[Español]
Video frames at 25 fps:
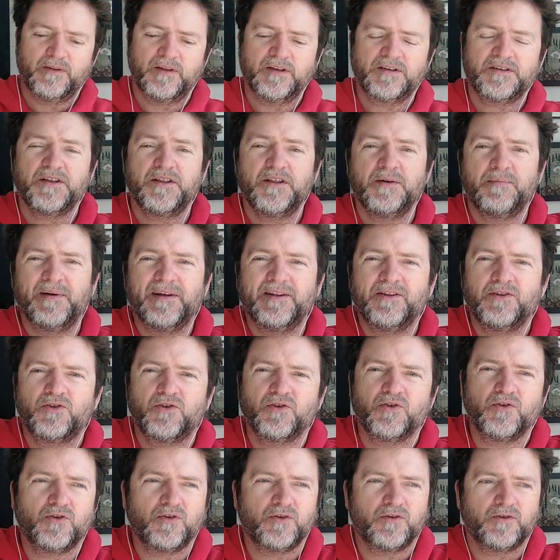
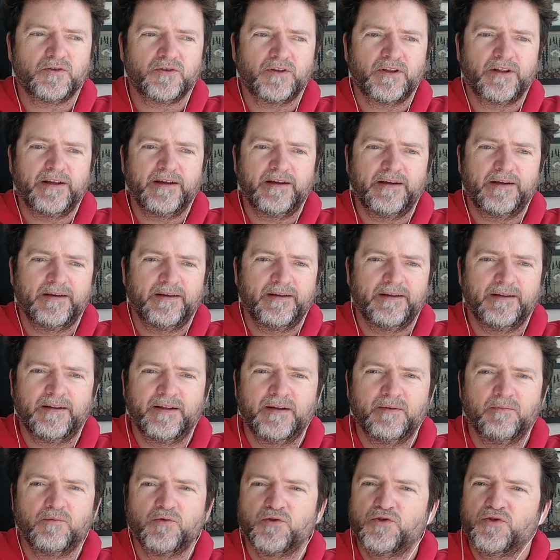sedimento, de,
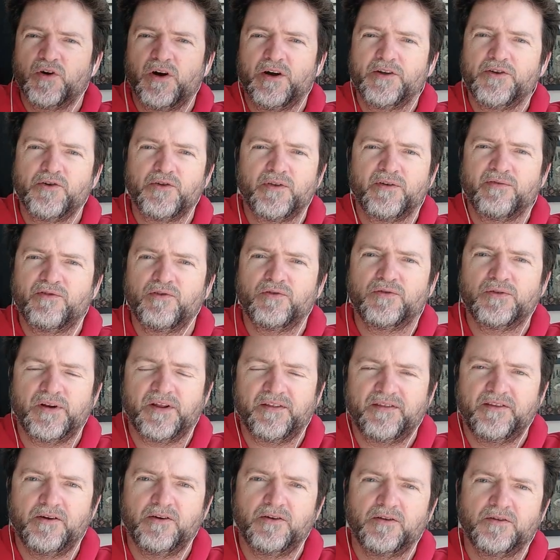de, muchos años de
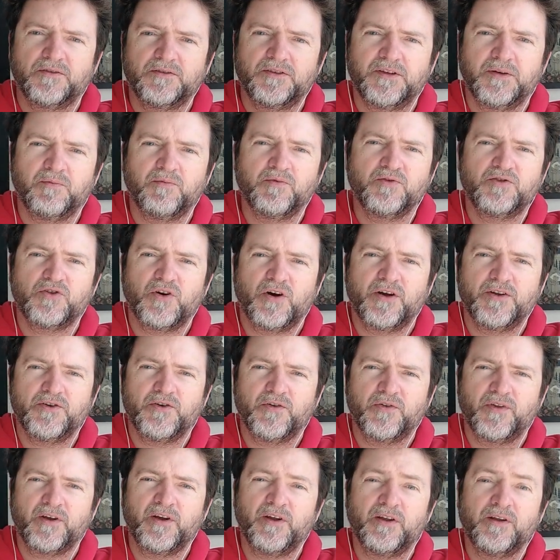frustración, de muchos
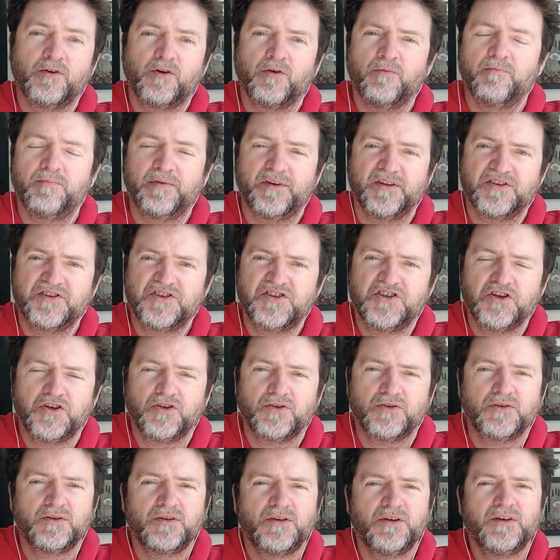años de
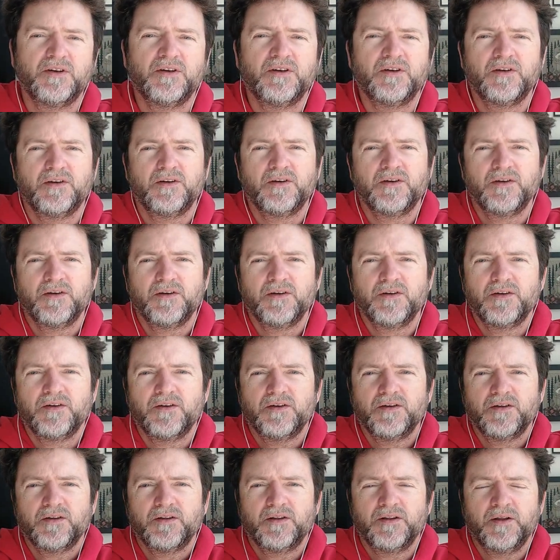incomprensión,
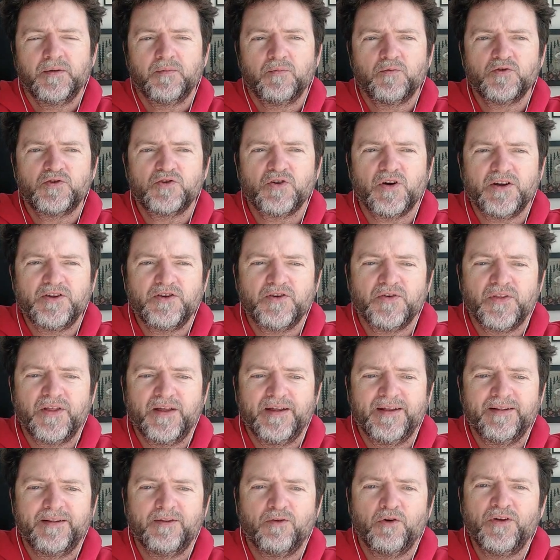de muchos años
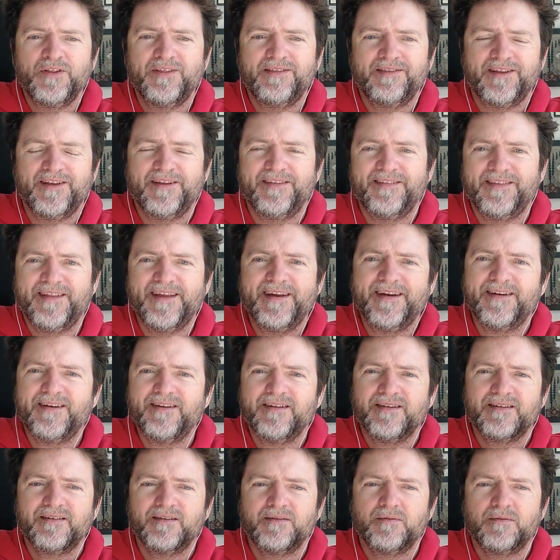de no
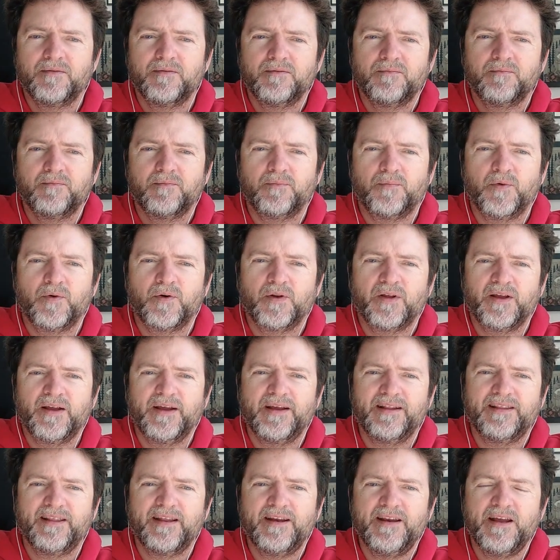entender por
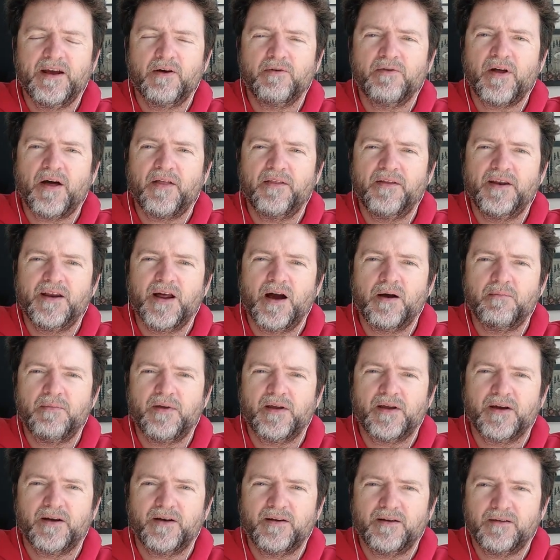qué tenía una
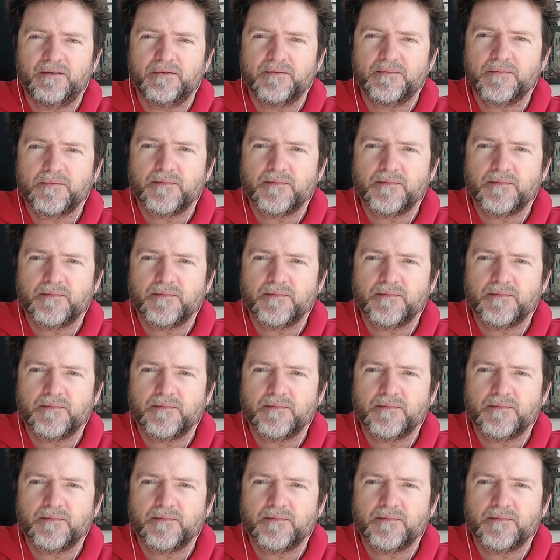dinámica